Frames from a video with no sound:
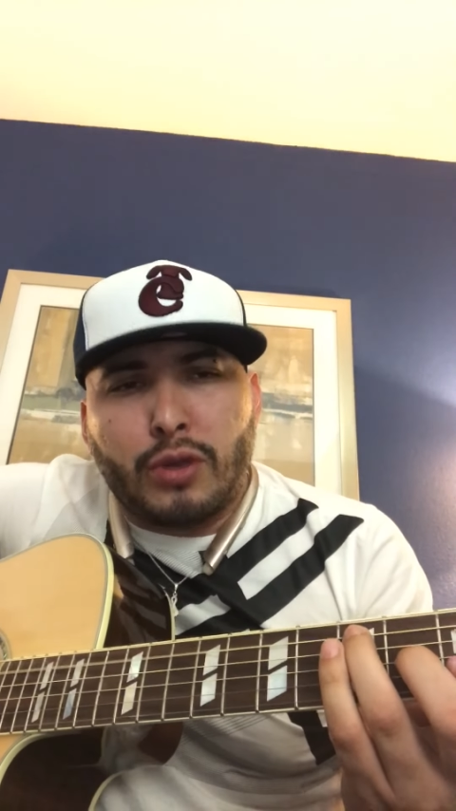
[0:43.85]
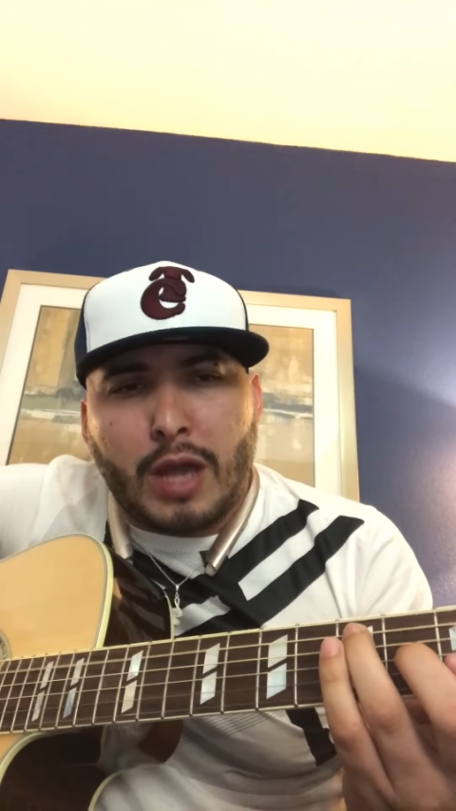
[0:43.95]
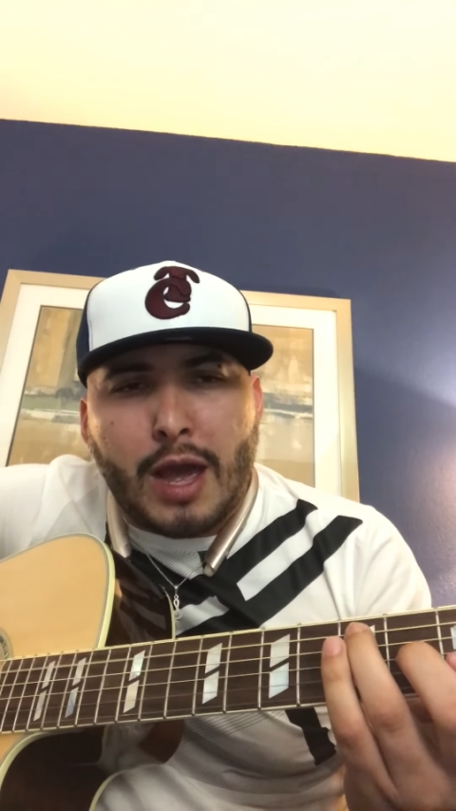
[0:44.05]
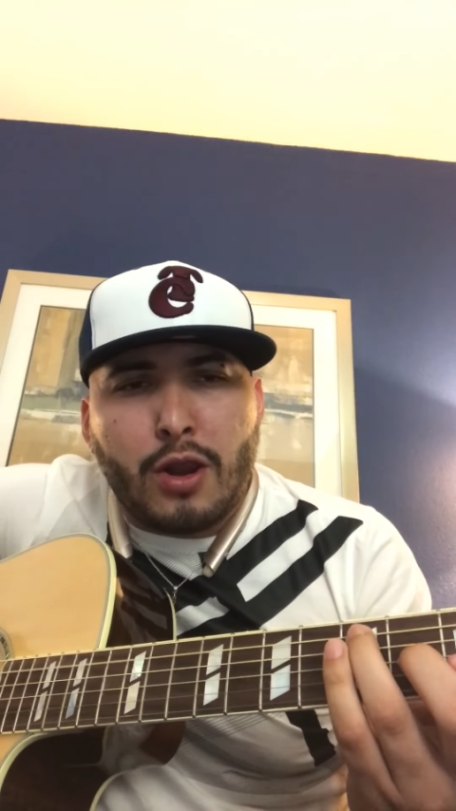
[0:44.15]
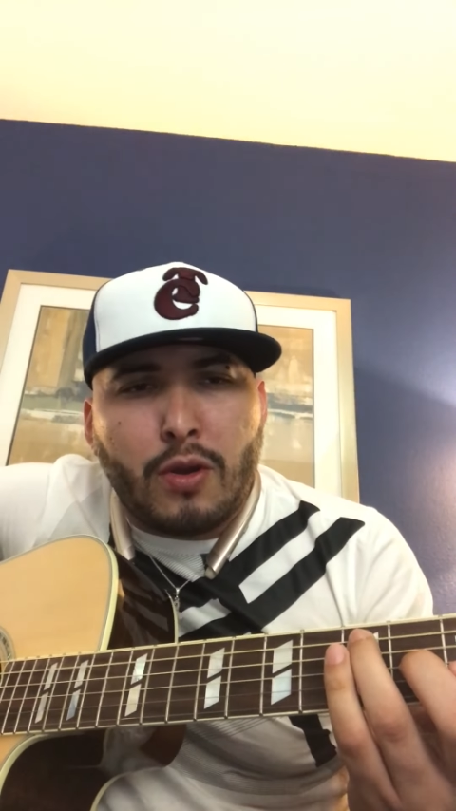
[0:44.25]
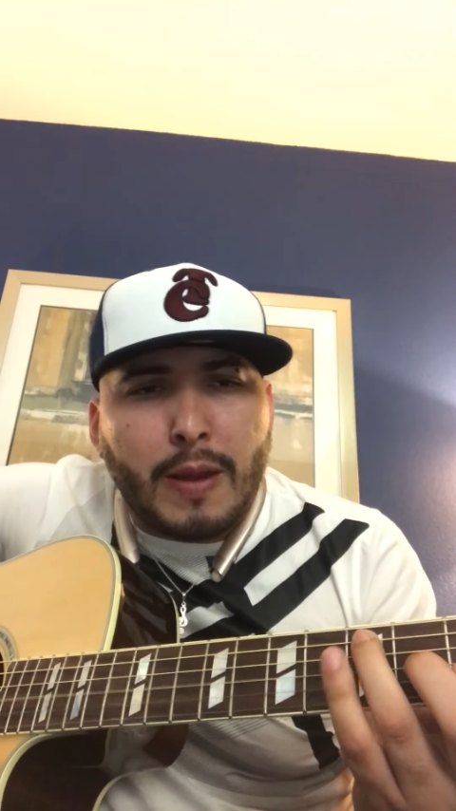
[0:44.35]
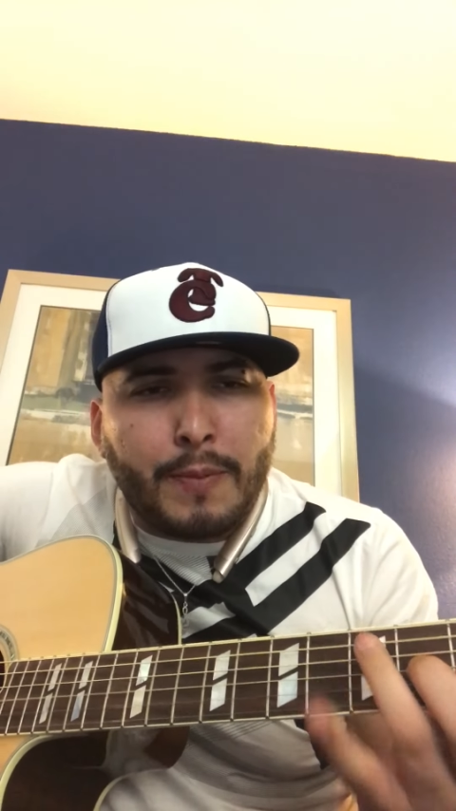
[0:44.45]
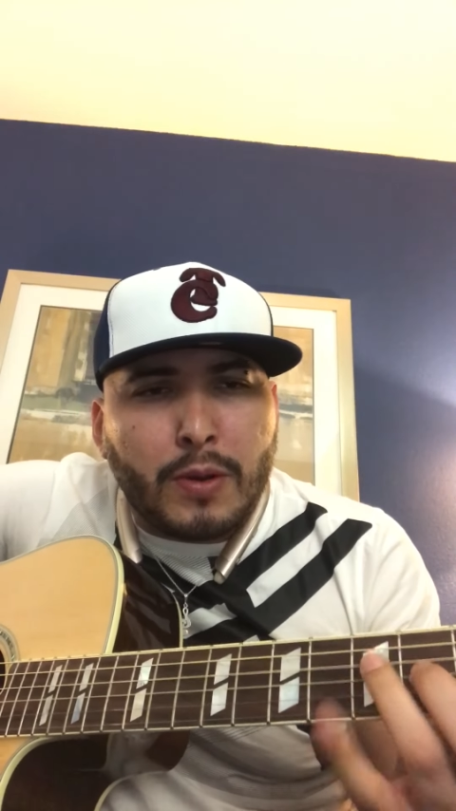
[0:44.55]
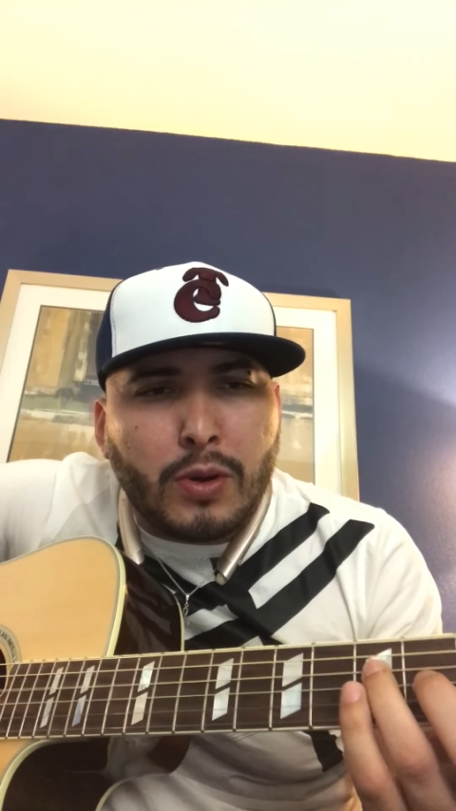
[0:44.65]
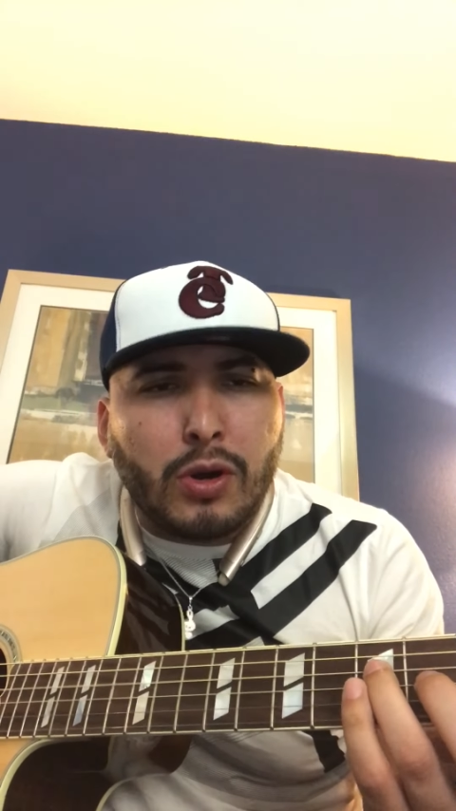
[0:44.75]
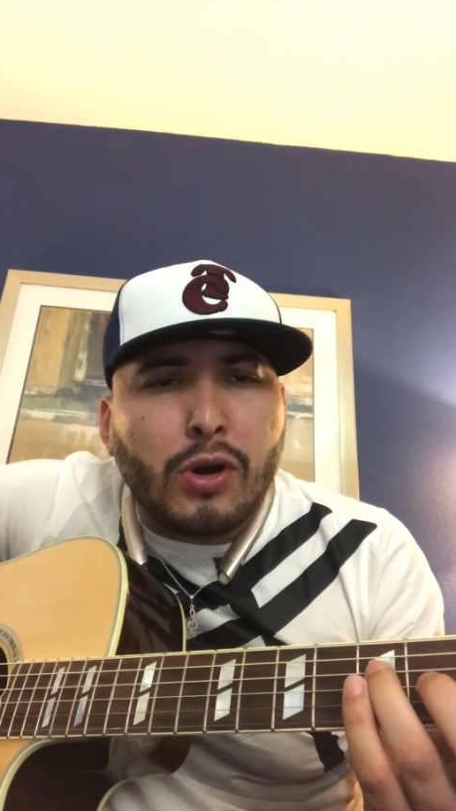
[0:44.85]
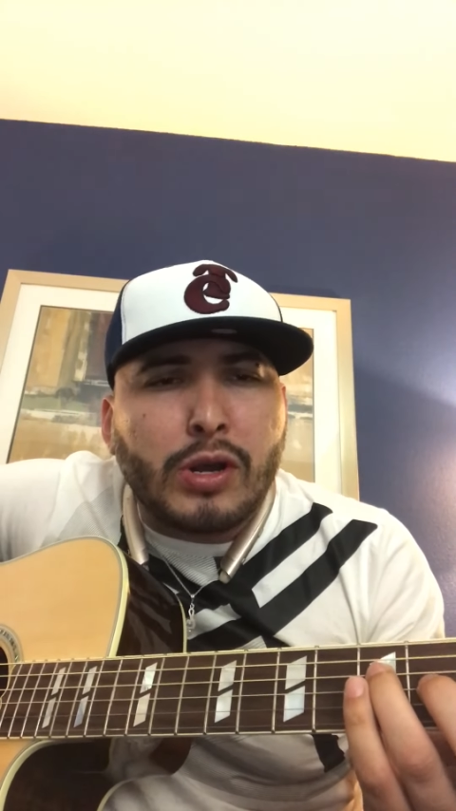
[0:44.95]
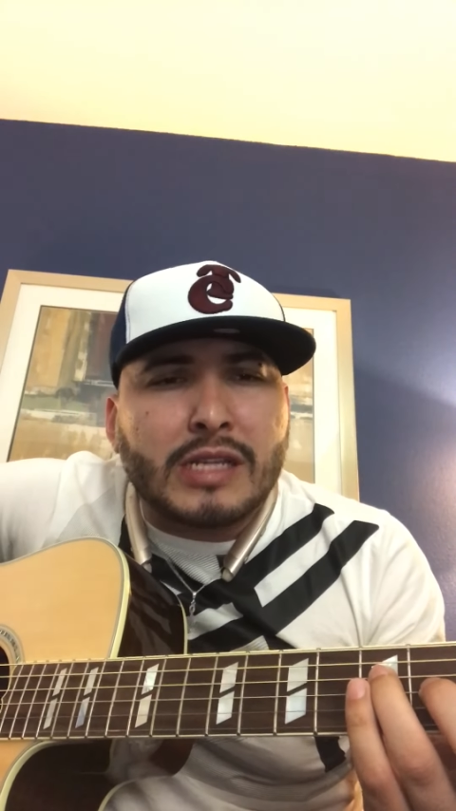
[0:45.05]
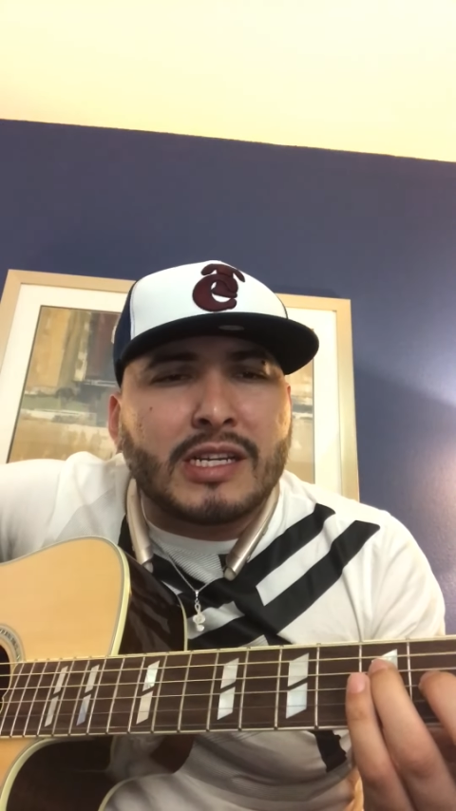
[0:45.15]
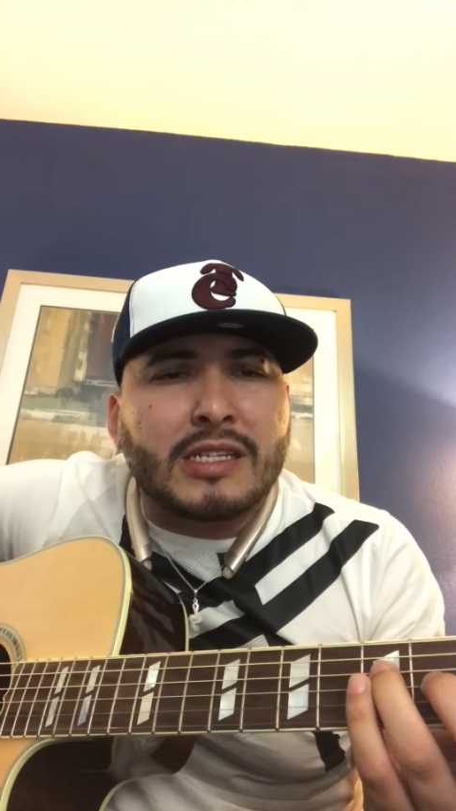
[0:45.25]
ya no me
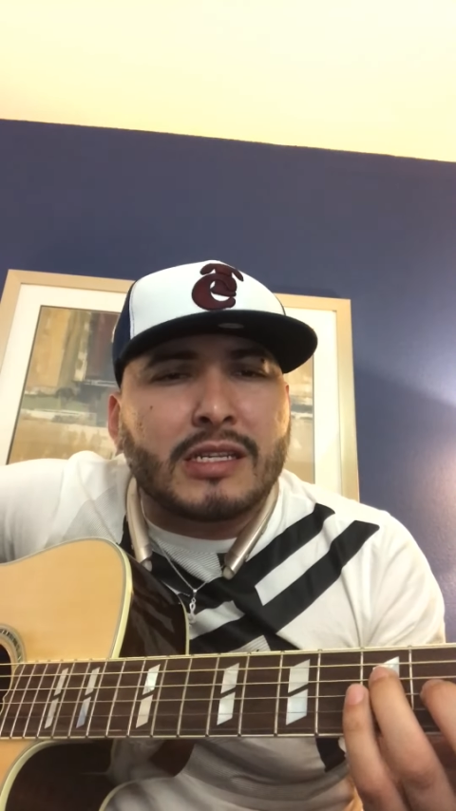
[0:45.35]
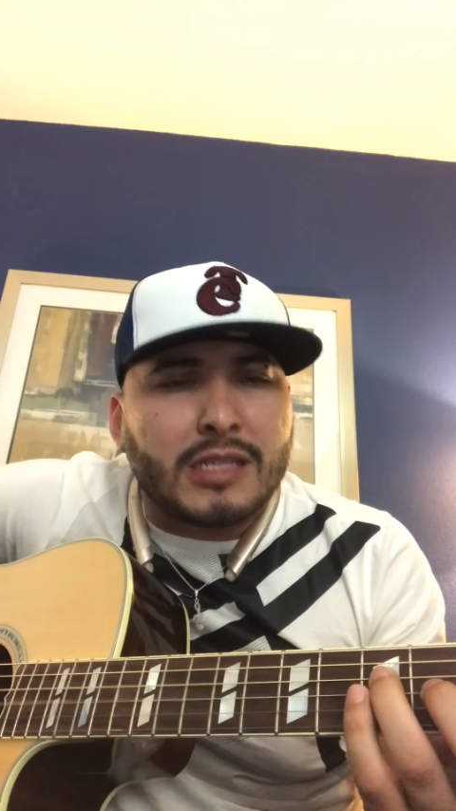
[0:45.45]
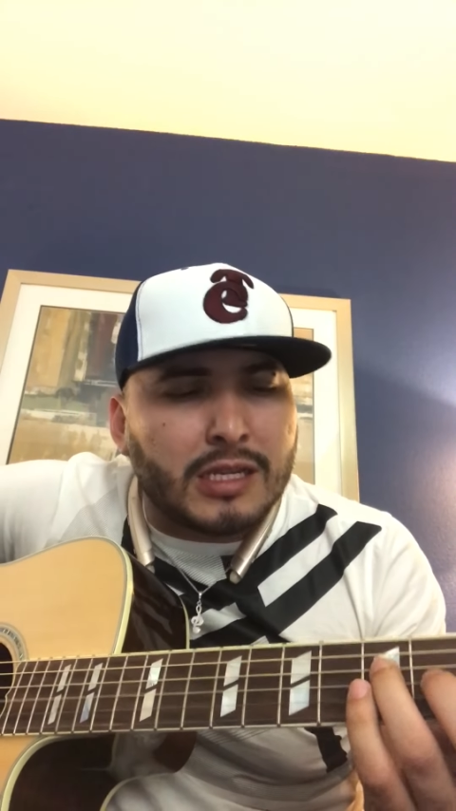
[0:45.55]
provocas esas